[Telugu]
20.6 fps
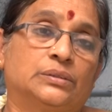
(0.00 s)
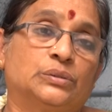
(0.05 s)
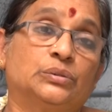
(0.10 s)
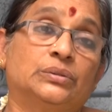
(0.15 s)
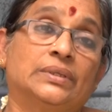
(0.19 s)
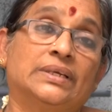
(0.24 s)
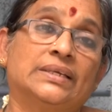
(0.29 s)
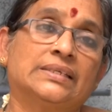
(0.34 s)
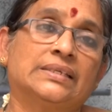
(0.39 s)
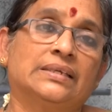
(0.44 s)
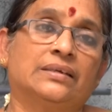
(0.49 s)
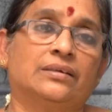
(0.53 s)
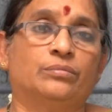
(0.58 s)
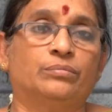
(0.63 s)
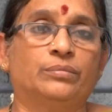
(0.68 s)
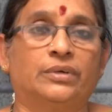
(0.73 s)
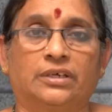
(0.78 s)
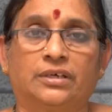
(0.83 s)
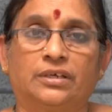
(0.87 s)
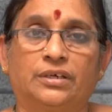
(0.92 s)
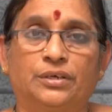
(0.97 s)
సుదర్శనం
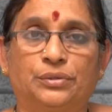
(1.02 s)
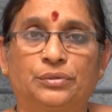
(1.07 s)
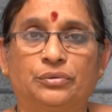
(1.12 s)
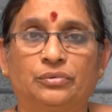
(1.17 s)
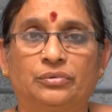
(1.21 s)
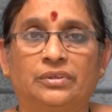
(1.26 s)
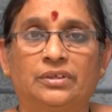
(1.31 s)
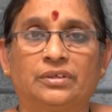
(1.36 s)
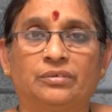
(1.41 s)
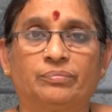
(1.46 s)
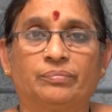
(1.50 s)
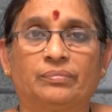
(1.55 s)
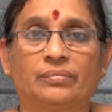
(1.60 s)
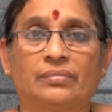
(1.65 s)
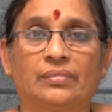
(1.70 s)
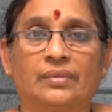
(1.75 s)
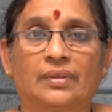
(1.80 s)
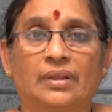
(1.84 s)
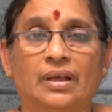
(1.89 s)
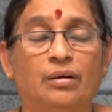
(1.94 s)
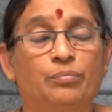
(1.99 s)
మాట్లాడుతుంది
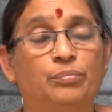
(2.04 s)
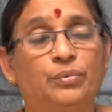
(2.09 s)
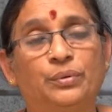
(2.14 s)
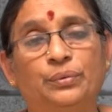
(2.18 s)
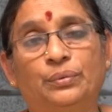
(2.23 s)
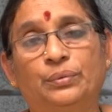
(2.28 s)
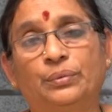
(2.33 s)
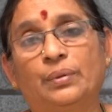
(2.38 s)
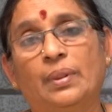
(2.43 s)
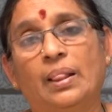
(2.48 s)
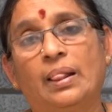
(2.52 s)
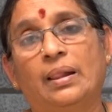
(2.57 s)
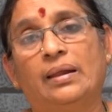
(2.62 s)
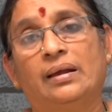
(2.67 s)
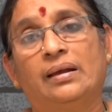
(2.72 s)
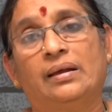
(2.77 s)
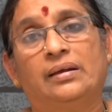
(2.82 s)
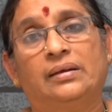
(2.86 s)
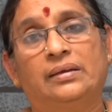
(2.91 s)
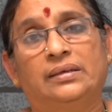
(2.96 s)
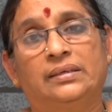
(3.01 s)
అప్పుడు
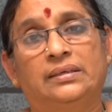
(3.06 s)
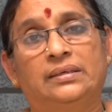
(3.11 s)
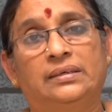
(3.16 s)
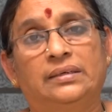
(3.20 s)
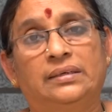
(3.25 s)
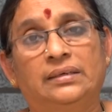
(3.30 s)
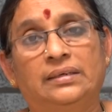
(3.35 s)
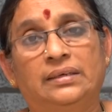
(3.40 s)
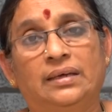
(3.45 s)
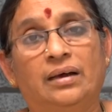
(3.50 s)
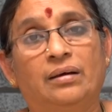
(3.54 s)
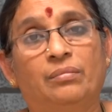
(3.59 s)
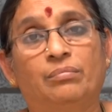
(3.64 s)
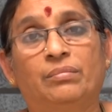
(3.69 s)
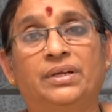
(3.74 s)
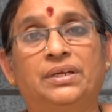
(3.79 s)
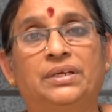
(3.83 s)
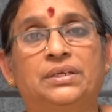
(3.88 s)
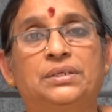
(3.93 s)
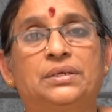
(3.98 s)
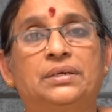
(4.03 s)
ఈ
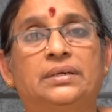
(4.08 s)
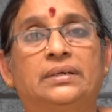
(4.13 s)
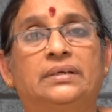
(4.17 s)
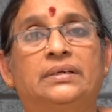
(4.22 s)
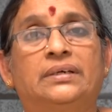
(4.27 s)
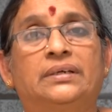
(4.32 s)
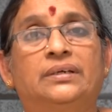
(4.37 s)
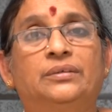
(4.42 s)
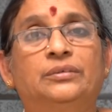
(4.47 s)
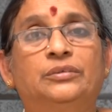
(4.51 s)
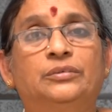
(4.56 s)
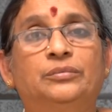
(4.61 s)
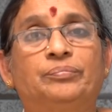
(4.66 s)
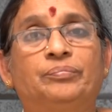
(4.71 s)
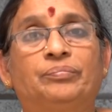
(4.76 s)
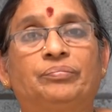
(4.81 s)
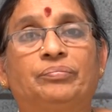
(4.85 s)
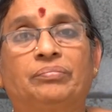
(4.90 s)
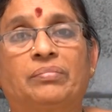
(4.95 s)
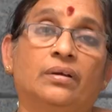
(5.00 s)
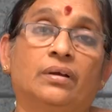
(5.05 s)
అంబరీషుడు అంటాడు
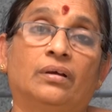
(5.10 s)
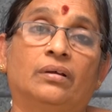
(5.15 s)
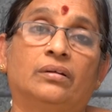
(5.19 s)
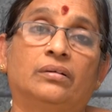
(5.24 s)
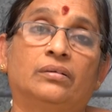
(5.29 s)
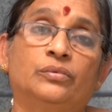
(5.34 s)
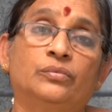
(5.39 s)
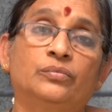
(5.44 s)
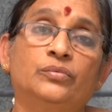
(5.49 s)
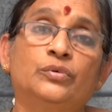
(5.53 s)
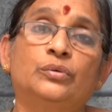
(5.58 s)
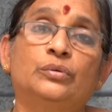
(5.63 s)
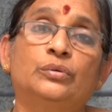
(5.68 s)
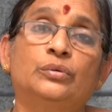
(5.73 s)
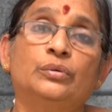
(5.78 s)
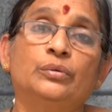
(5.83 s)
నువ్వు